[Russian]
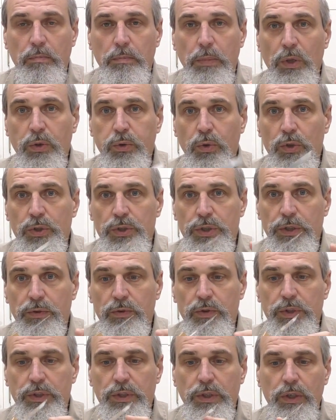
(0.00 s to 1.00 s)
потоньше
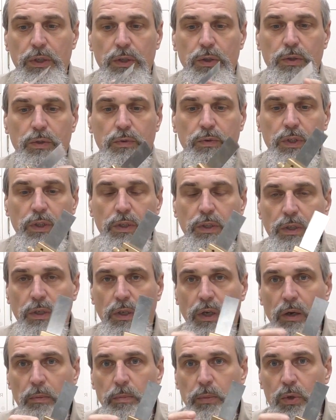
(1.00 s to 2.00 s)
его сделать, то есть вот этот
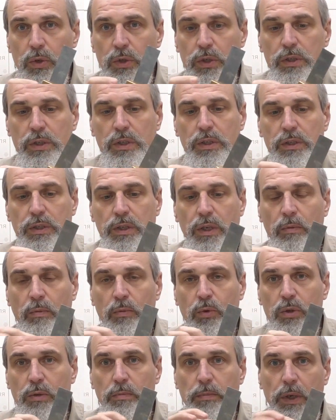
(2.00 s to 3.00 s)
крепежный систем можно